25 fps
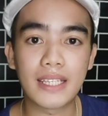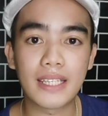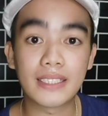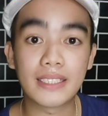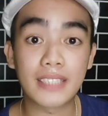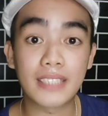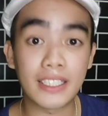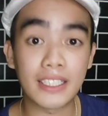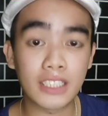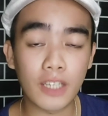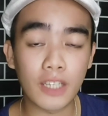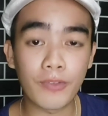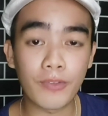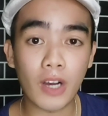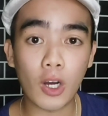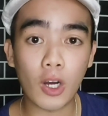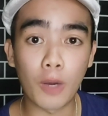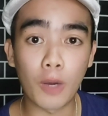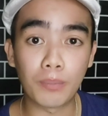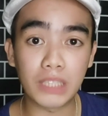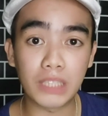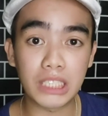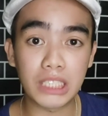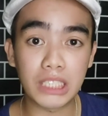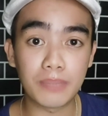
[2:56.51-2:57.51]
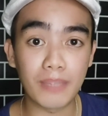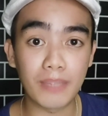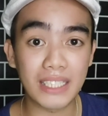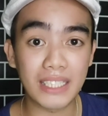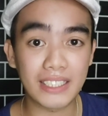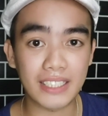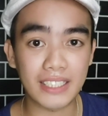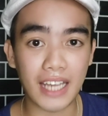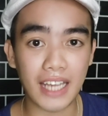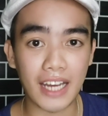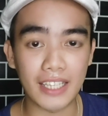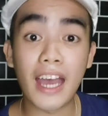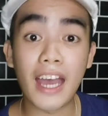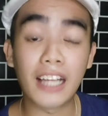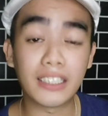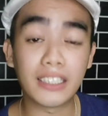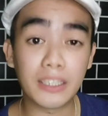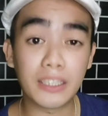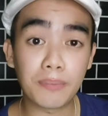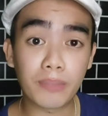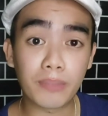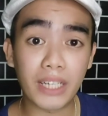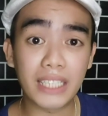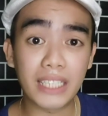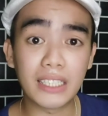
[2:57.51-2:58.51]
sense of accomplishments at
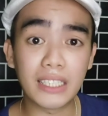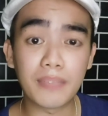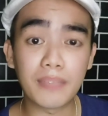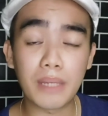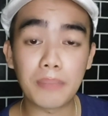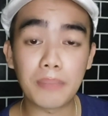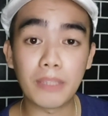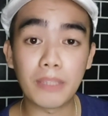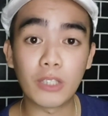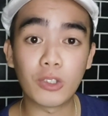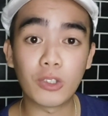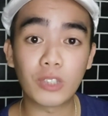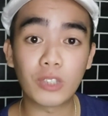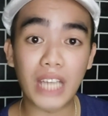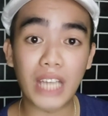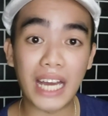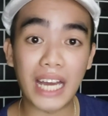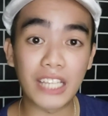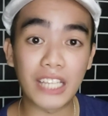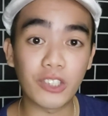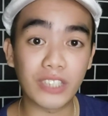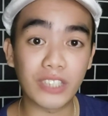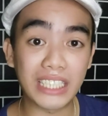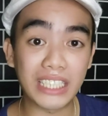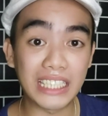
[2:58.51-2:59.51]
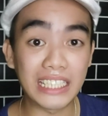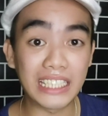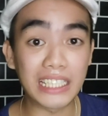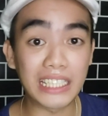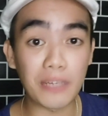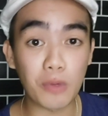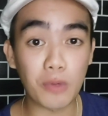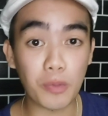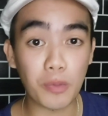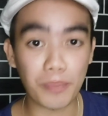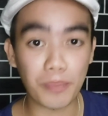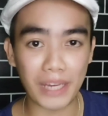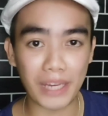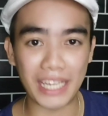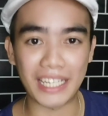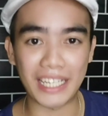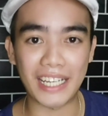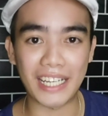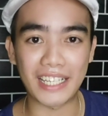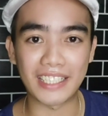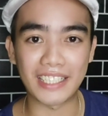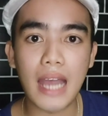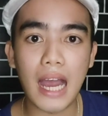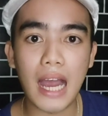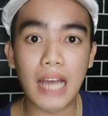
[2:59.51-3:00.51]
healthy pride na may pinuntahan yung kinita mong
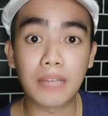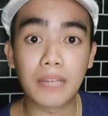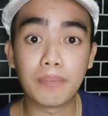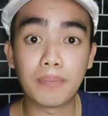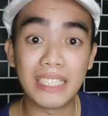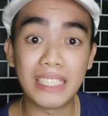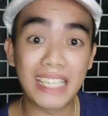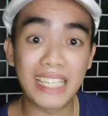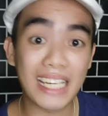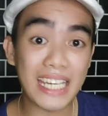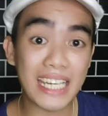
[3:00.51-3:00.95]
pera at may